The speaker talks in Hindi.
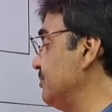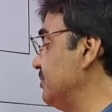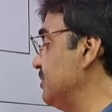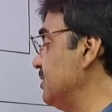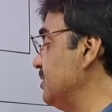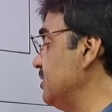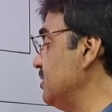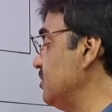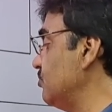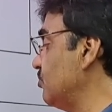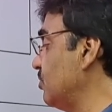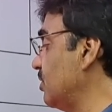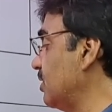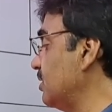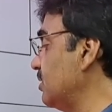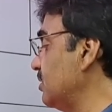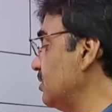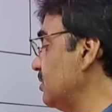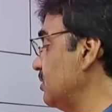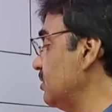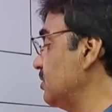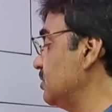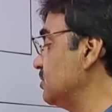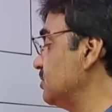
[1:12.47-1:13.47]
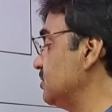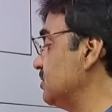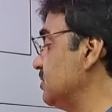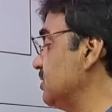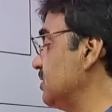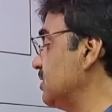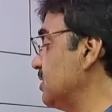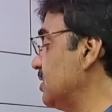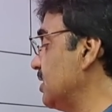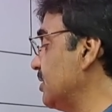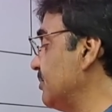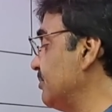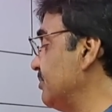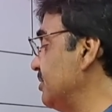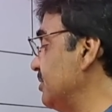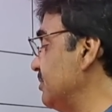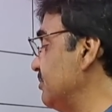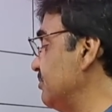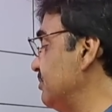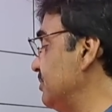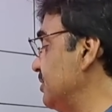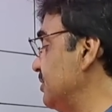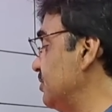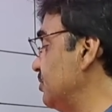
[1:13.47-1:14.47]
बी वन सी के
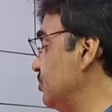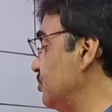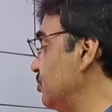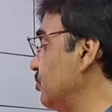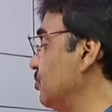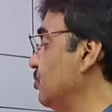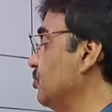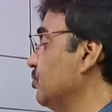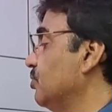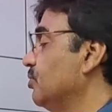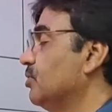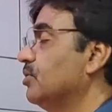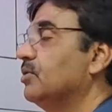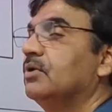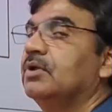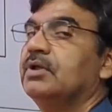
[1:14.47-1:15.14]
बी बी टू